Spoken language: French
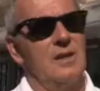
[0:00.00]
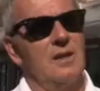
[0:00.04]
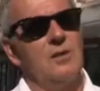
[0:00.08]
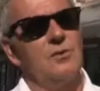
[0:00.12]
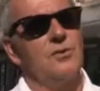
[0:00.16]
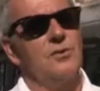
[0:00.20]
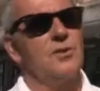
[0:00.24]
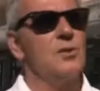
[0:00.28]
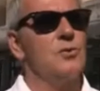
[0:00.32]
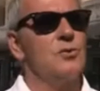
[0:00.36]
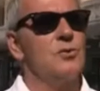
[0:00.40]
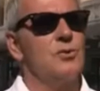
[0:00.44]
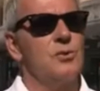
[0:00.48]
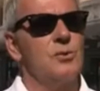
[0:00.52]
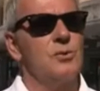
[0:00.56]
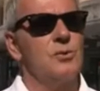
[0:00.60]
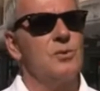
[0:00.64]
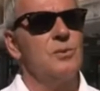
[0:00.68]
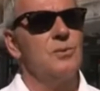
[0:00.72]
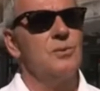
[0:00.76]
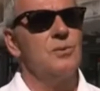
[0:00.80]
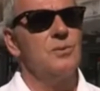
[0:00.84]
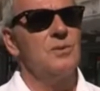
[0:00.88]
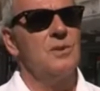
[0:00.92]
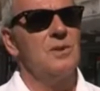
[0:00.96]
Elles rentrent en
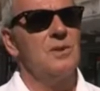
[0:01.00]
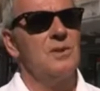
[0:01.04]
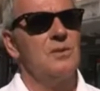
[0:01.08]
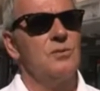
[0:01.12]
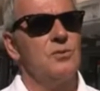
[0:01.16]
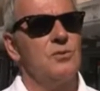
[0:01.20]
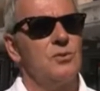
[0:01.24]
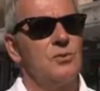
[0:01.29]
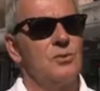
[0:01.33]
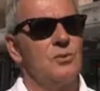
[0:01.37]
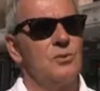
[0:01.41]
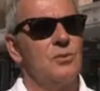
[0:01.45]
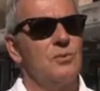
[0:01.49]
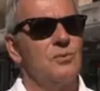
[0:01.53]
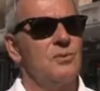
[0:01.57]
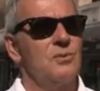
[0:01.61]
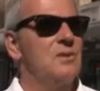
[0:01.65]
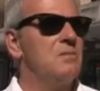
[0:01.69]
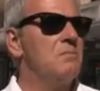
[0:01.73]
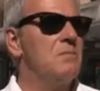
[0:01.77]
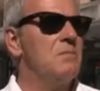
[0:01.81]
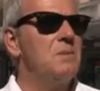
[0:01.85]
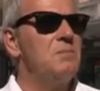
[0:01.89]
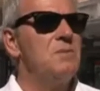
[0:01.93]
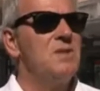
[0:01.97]
seconde et en
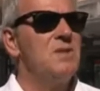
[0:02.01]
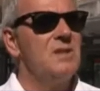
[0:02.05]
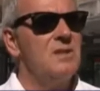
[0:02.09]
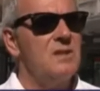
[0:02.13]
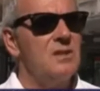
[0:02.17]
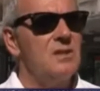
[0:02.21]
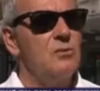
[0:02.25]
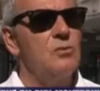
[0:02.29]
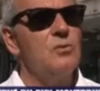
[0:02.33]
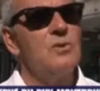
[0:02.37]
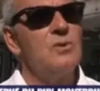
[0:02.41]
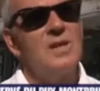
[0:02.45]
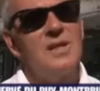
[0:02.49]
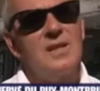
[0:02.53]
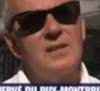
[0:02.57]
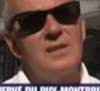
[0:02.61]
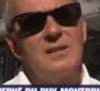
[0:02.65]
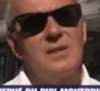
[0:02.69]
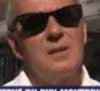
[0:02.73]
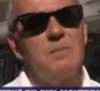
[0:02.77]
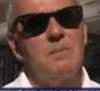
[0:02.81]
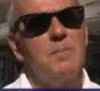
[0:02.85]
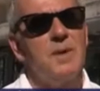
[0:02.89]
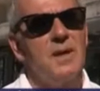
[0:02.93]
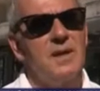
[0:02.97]
seconde, même si c'est une
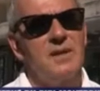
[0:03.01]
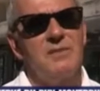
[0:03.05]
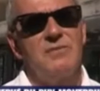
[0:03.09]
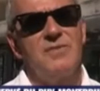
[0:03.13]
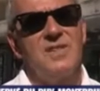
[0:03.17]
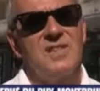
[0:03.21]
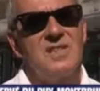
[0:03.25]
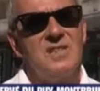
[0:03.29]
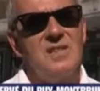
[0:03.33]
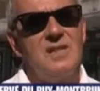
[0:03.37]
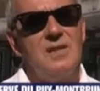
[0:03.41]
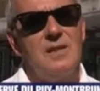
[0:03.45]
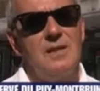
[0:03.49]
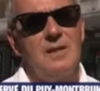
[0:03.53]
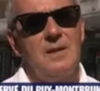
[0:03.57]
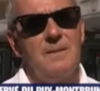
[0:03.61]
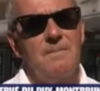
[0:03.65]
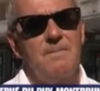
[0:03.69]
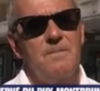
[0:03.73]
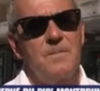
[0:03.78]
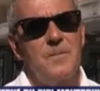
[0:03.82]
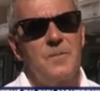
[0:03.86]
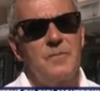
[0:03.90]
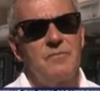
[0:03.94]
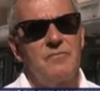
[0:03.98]
classe qui paraît facile,
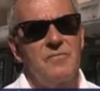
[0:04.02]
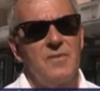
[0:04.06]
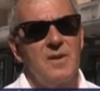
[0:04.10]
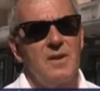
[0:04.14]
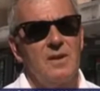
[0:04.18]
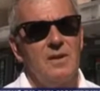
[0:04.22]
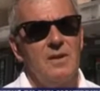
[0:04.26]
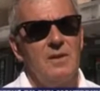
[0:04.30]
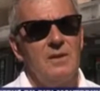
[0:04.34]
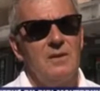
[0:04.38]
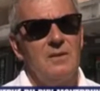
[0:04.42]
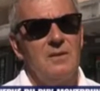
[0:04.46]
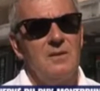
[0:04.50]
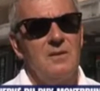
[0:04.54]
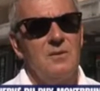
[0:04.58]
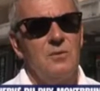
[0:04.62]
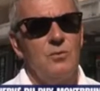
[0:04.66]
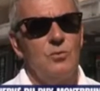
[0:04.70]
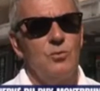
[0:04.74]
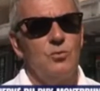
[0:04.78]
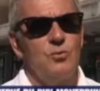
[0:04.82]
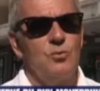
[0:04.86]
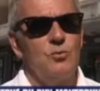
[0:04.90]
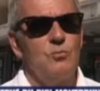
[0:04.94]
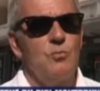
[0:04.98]

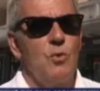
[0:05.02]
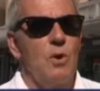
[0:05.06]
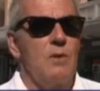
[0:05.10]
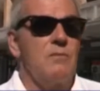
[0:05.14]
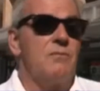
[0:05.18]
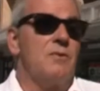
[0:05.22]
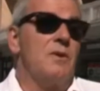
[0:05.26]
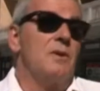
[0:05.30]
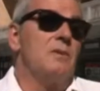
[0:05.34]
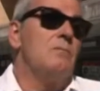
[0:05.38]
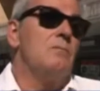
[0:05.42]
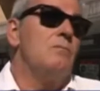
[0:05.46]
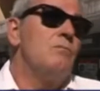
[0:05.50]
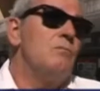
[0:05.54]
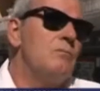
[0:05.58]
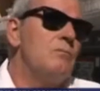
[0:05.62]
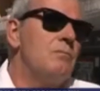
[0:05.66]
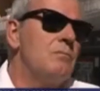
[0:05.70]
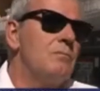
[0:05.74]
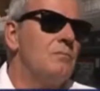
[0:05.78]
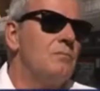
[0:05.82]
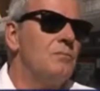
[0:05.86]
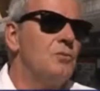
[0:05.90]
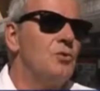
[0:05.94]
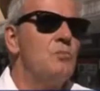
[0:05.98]
ou du,
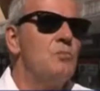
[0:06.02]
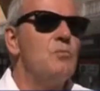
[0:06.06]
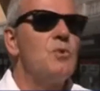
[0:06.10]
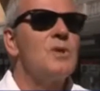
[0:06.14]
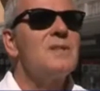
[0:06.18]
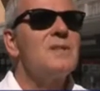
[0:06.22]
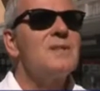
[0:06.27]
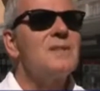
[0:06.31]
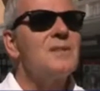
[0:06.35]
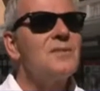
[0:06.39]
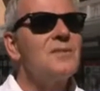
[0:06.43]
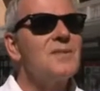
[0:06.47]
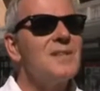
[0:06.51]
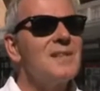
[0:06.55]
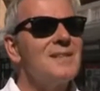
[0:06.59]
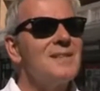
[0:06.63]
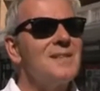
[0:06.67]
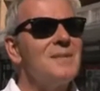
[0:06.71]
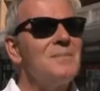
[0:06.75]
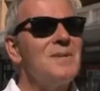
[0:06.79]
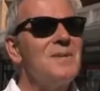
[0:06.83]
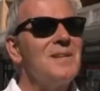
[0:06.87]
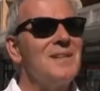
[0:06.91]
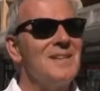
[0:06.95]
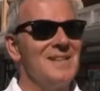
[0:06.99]
moins sans
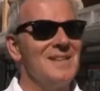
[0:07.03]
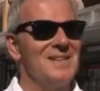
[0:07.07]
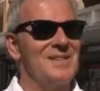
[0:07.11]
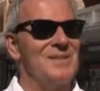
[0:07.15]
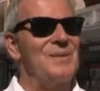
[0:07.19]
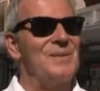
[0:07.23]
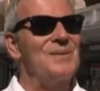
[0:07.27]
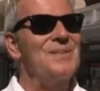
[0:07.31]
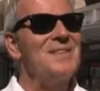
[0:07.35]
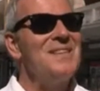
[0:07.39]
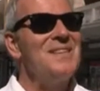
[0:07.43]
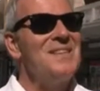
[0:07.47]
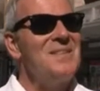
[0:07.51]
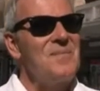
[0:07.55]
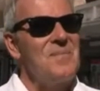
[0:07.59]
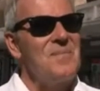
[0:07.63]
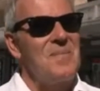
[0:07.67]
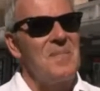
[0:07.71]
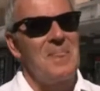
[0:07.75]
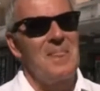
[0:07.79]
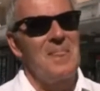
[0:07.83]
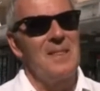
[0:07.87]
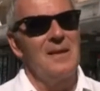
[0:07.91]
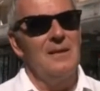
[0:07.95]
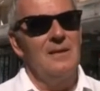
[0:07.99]
examen à la sortie,
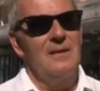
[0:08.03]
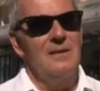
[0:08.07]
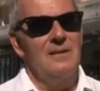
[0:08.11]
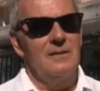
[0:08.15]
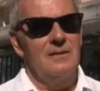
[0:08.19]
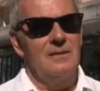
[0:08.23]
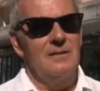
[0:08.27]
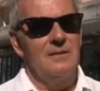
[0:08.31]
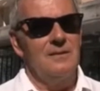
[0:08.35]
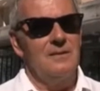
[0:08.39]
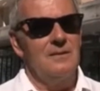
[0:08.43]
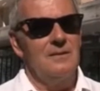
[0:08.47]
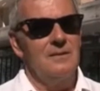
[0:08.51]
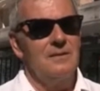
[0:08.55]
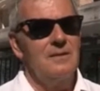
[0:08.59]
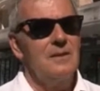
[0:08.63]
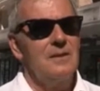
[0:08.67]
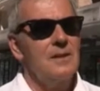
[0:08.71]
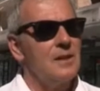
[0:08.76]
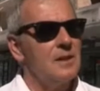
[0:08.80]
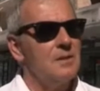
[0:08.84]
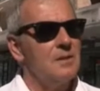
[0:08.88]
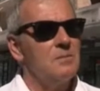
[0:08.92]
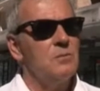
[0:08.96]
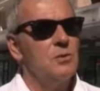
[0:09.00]
euh,
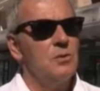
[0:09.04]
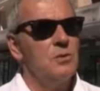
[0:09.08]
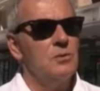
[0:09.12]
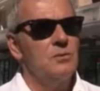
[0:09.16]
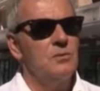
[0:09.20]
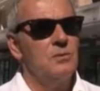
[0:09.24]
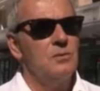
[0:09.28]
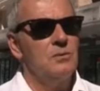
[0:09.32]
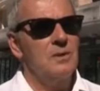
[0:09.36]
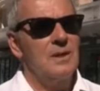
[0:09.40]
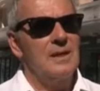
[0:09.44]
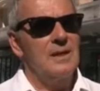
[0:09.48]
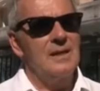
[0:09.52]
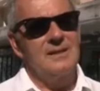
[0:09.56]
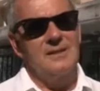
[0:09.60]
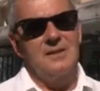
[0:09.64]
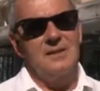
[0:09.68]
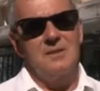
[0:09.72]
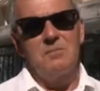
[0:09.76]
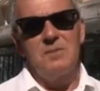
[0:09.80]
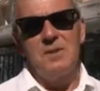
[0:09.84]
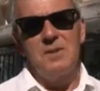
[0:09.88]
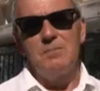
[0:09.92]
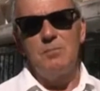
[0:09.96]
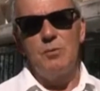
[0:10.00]
c'est quand même une
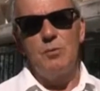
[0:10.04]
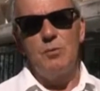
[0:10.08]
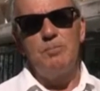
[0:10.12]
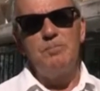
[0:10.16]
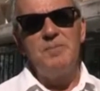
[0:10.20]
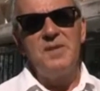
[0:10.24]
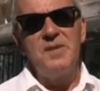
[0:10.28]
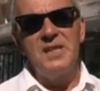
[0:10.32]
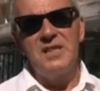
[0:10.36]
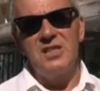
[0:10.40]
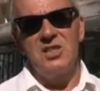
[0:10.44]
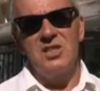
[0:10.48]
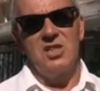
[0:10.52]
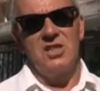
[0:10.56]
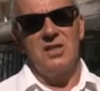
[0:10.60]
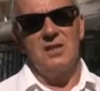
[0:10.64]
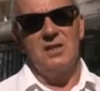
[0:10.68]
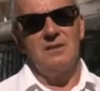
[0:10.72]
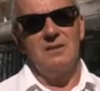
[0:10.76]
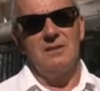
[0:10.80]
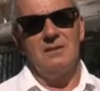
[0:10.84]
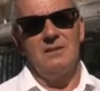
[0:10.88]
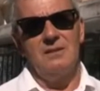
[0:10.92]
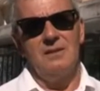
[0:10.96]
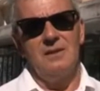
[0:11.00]
classe un petit peu
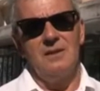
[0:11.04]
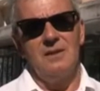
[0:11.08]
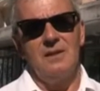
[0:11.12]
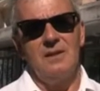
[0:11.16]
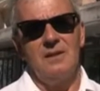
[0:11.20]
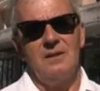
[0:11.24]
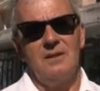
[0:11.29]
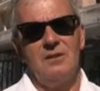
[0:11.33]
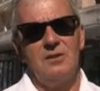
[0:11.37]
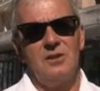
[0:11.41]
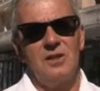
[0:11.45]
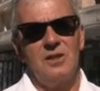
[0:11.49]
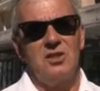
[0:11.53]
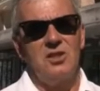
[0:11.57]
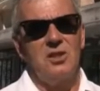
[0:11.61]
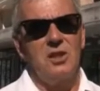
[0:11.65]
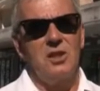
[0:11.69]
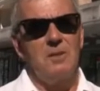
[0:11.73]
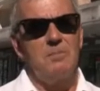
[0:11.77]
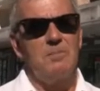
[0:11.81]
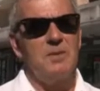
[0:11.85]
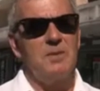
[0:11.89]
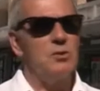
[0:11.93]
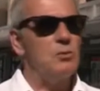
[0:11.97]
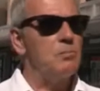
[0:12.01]
piège il ne
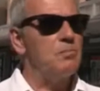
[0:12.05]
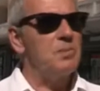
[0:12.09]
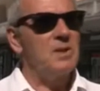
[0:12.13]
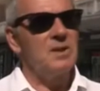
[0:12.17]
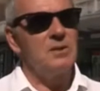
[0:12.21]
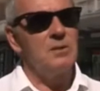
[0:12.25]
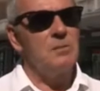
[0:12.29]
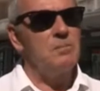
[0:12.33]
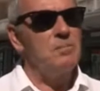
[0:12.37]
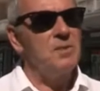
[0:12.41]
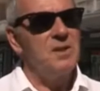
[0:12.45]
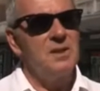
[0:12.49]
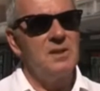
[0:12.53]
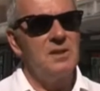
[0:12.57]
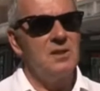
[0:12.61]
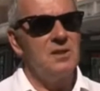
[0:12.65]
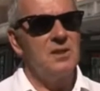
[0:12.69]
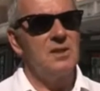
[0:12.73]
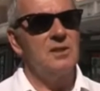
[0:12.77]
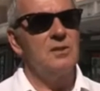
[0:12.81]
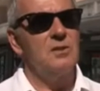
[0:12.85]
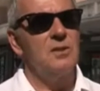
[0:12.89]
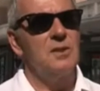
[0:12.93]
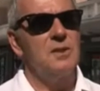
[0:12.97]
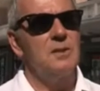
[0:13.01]
s'agirait pas de perdre pied
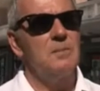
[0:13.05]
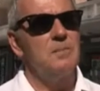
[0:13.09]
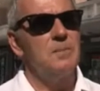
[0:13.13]
déjà dès le